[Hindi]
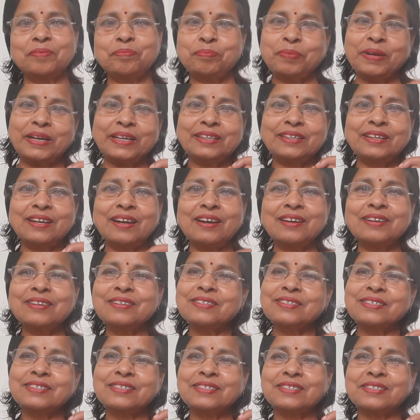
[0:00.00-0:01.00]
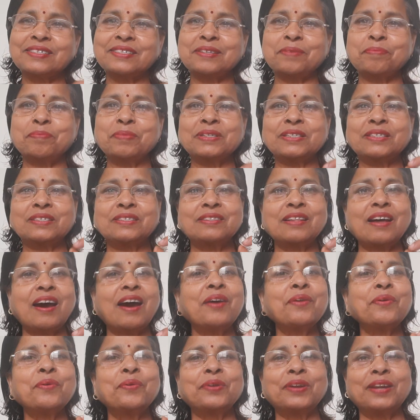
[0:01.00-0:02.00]
बेटियाँ
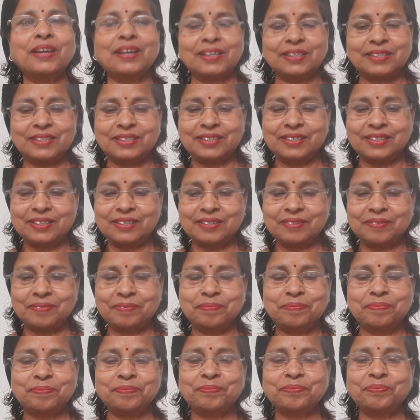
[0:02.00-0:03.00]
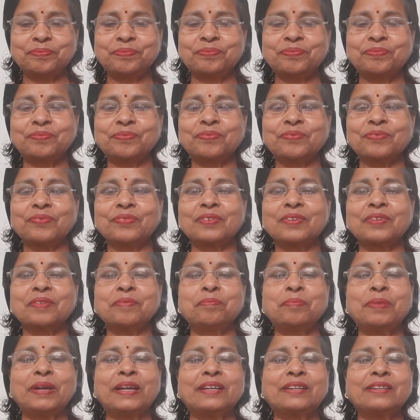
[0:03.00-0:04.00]
समझदार होने लगी हैं
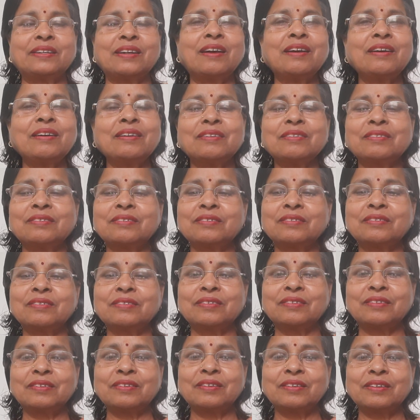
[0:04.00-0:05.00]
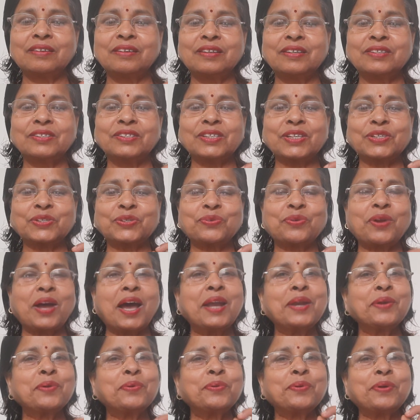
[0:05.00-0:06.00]
बेटियां
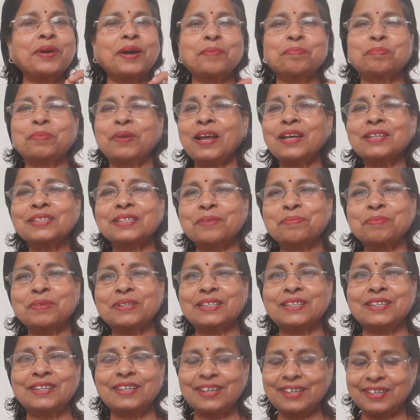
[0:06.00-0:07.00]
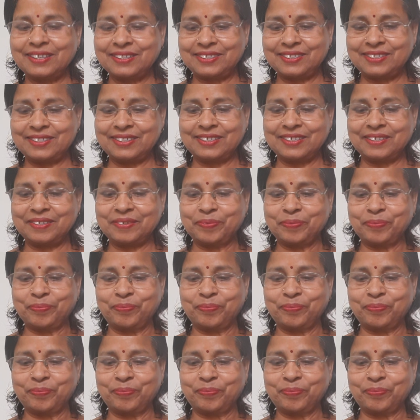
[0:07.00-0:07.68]
ससुराल को अपना समझने लगी हैं